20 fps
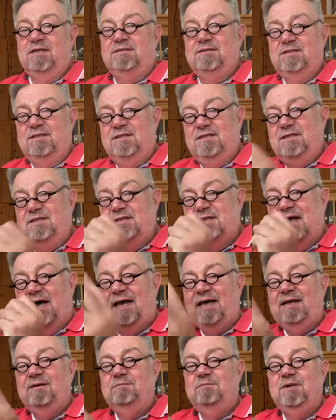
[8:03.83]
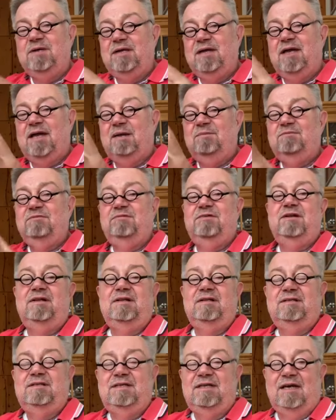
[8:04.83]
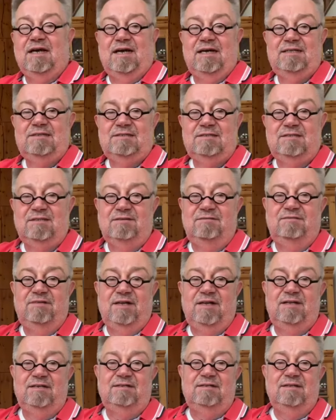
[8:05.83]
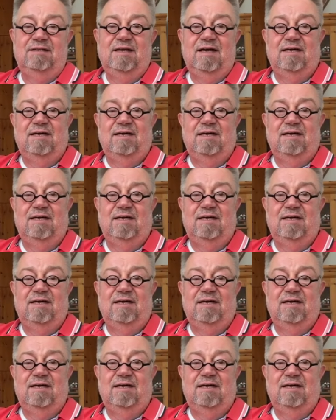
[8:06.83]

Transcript: der sich hineinbegeben will in die geistigen Welten,